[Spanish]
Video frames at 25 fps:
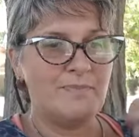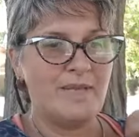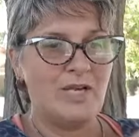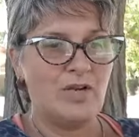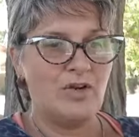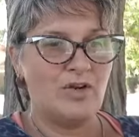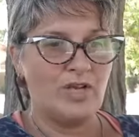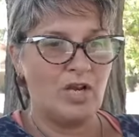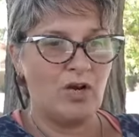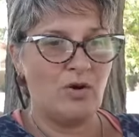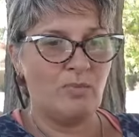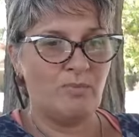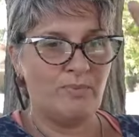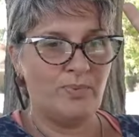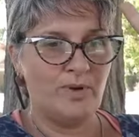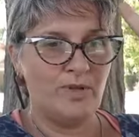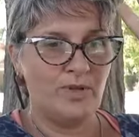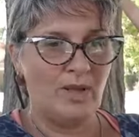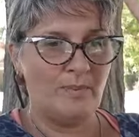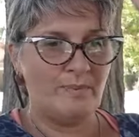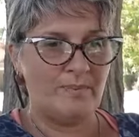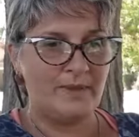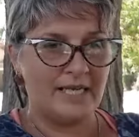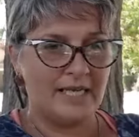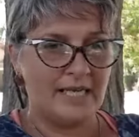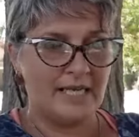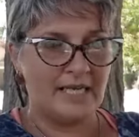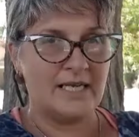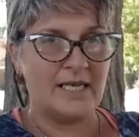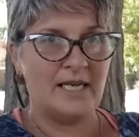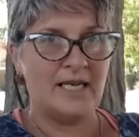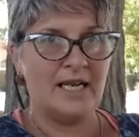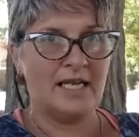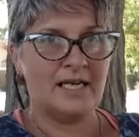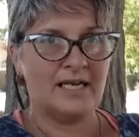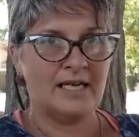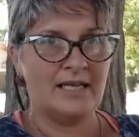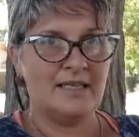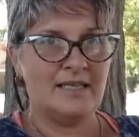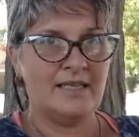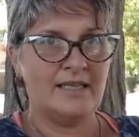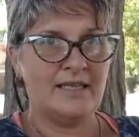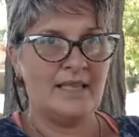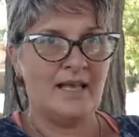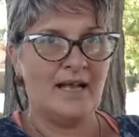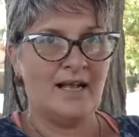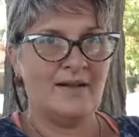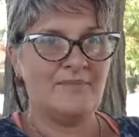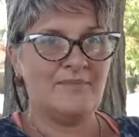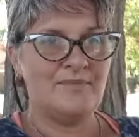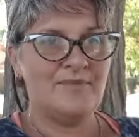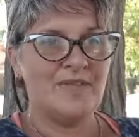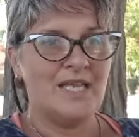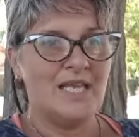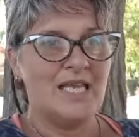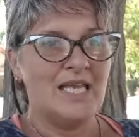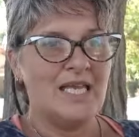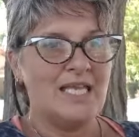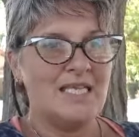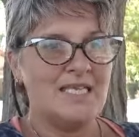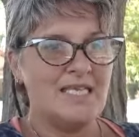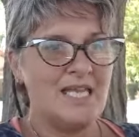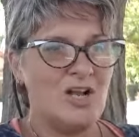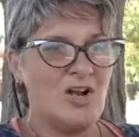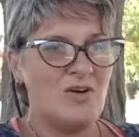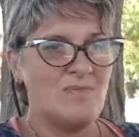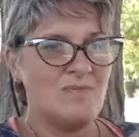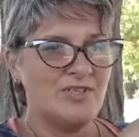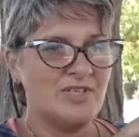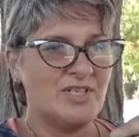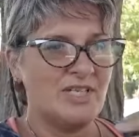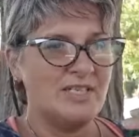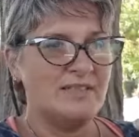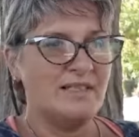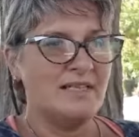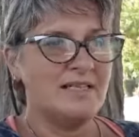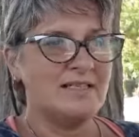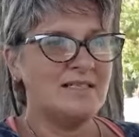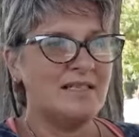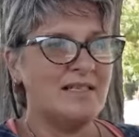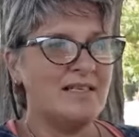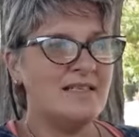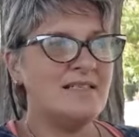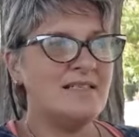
pero que lo puedo aplicar en la realidad. Y es como sentarse a